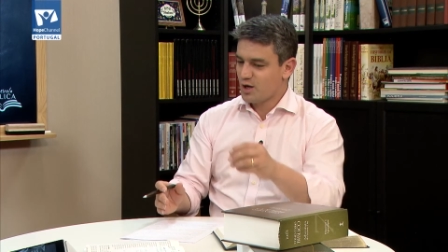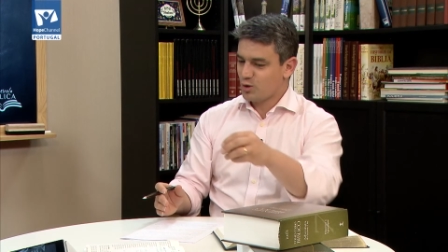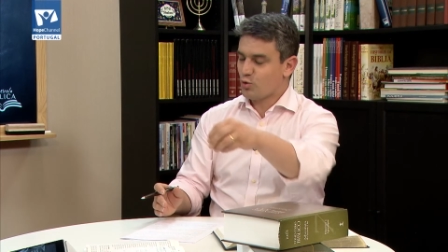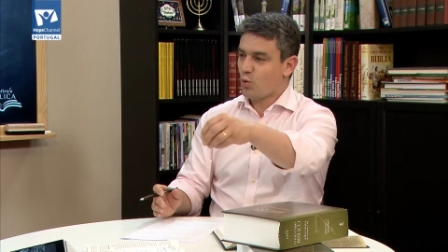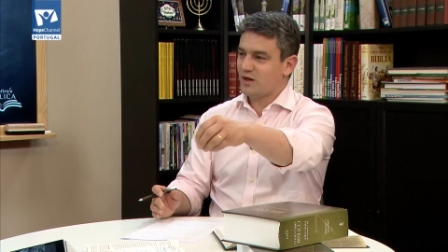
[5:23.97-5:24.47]

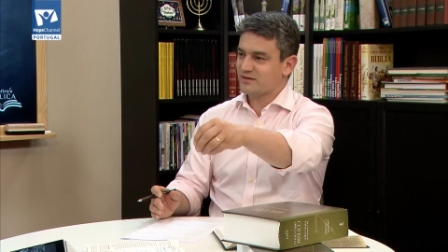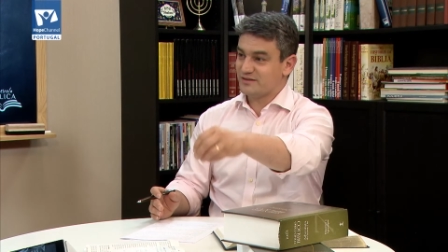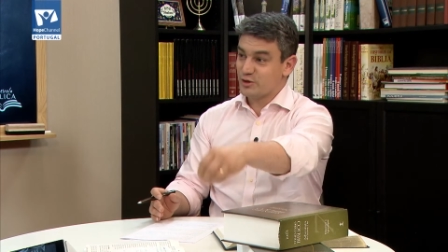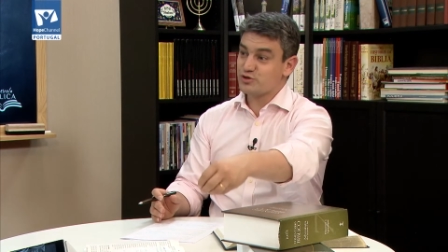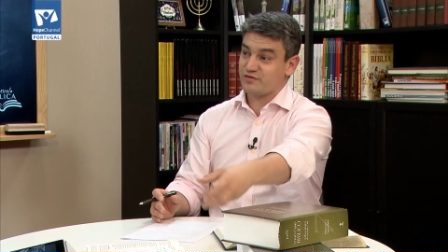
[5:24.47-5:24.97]
no qual
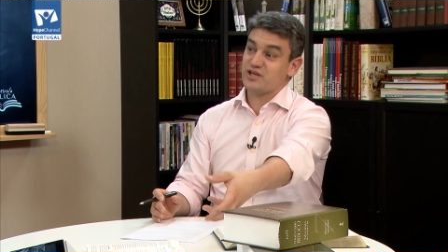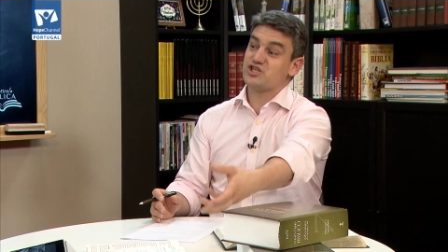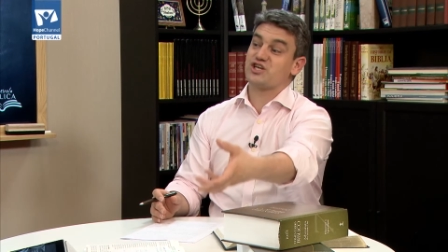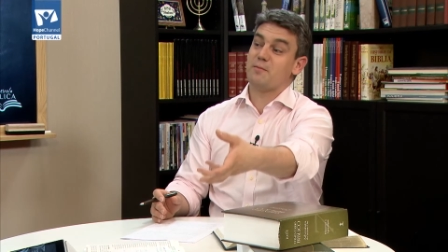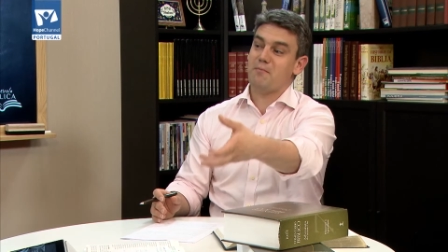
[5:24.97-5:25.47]
Deus vai
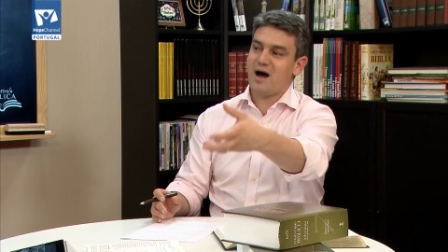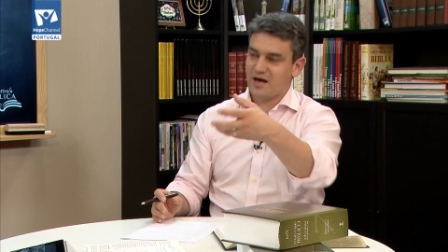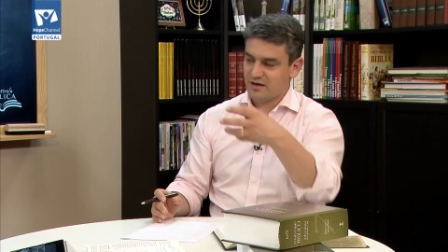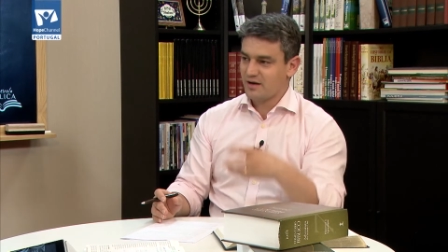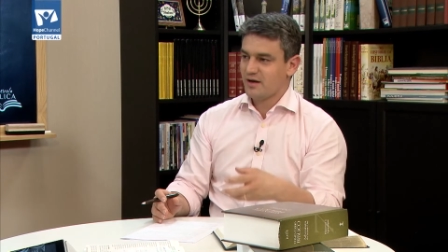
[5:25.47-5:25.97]

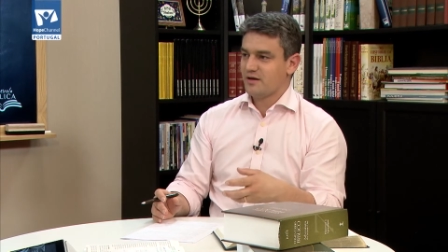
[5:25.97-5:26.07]
chamar